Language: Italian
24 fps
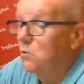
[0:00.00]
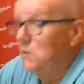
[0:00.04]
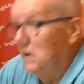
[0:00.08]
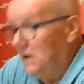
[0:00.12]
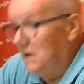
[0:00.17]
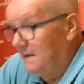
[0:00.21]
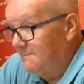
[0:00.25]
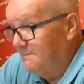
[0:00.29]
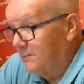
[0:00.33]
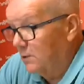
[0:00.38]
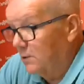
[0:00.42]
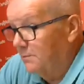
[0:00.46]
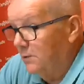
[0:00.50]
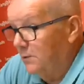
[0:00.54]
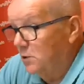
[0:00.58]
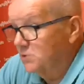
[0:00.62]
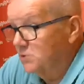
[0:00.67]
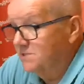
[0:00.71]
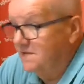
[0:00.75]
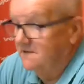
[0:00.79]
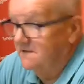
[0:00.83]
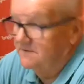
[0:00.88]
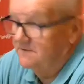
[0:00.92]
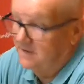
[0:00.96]
le
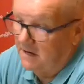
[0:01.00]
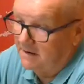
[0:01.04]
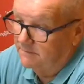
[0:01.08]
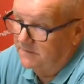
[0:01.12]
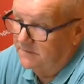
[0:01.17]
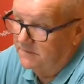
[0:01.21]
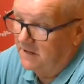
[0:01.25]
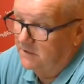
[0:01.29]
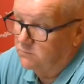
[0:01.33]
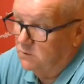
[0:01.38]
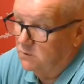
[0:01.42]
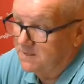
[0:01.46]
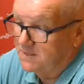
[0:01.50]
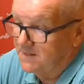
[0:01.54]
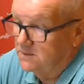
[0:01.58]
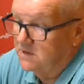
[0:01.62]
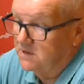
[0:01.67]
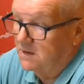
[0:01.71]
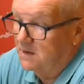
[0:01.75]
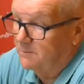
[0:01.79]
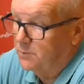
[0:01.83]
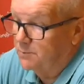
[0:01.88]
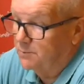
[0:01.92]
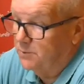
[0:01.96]
proposte, della, dell'attuazione
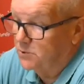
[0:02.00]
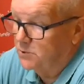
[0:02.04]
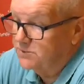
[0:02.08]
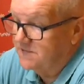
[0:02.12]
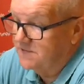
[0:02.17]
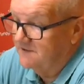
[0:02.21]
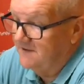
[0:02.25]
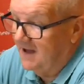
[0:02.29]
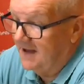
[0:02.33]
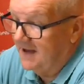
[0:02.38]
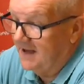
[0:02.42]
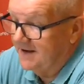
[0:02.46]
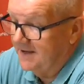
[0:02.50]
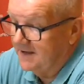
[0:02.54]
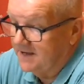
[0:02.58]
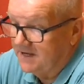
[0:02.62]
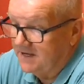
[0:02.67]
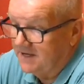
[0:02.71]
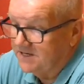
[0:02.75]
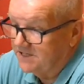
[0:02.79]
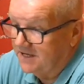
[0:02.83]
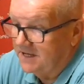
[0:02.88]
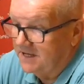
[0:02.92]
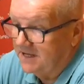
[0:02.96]
della proposta varia
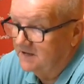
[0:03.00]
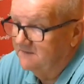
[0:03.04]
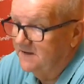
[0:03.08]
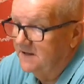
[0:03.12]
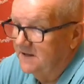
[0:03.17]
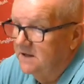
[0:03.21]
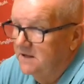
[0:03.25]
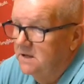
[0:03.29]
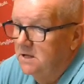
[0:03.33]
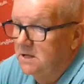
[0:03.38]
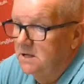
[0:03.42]
che serve